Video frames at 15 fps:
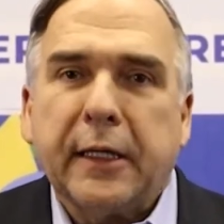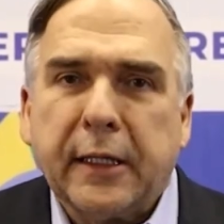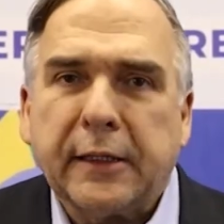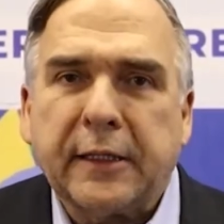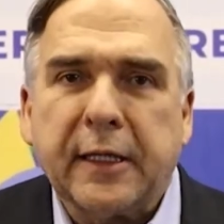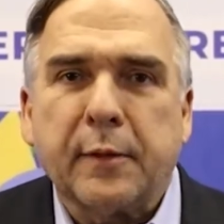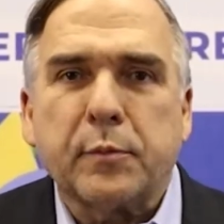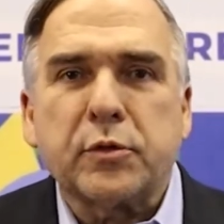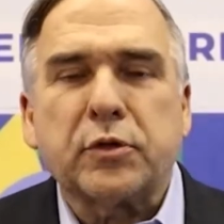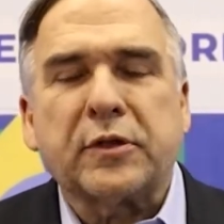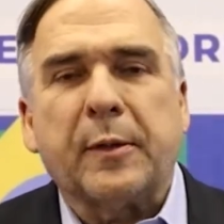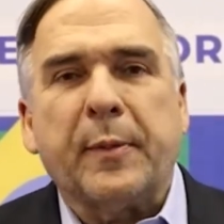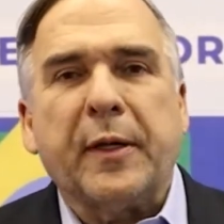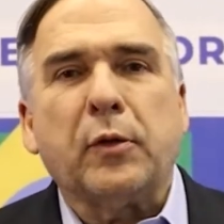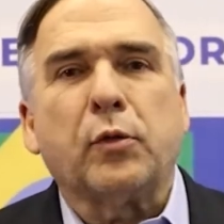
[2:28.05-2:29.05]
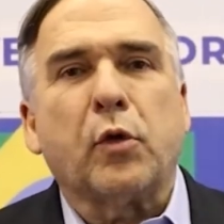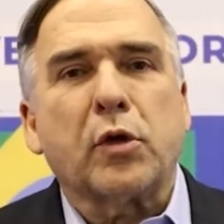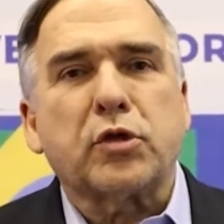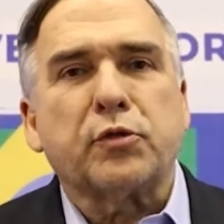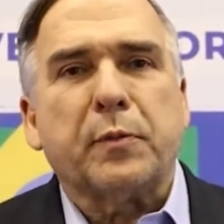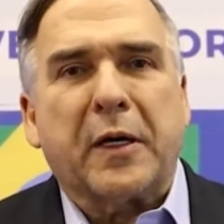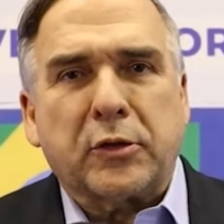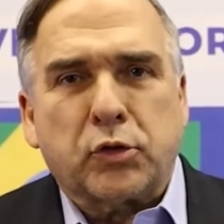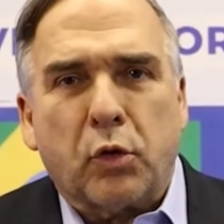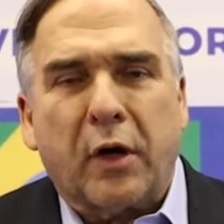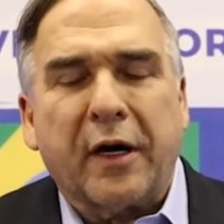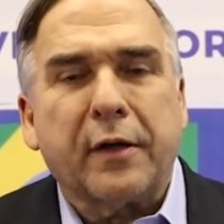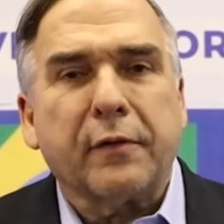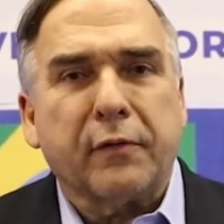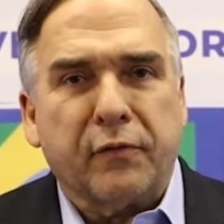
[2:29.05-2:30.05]
E temos também o nosso
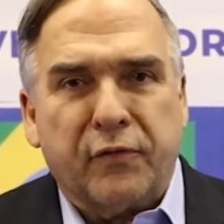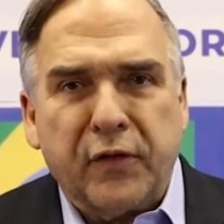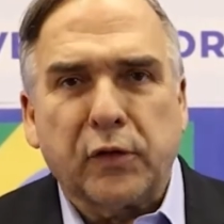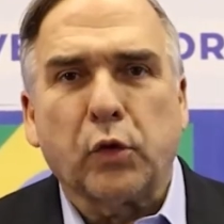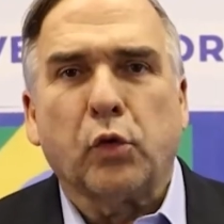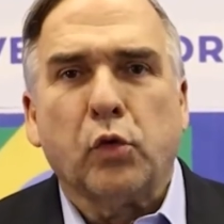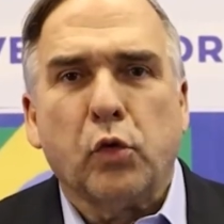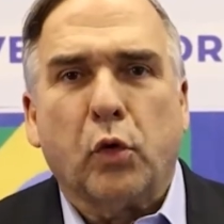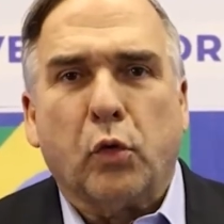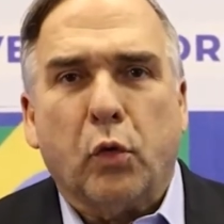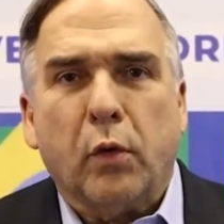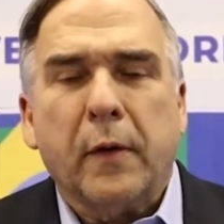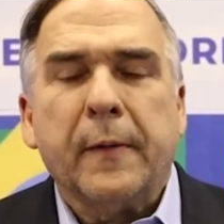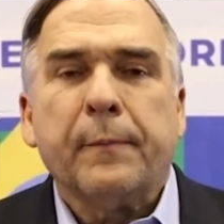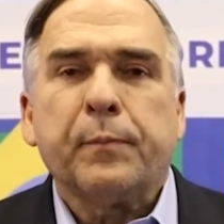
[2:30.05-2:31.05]
major Vitor Hugo,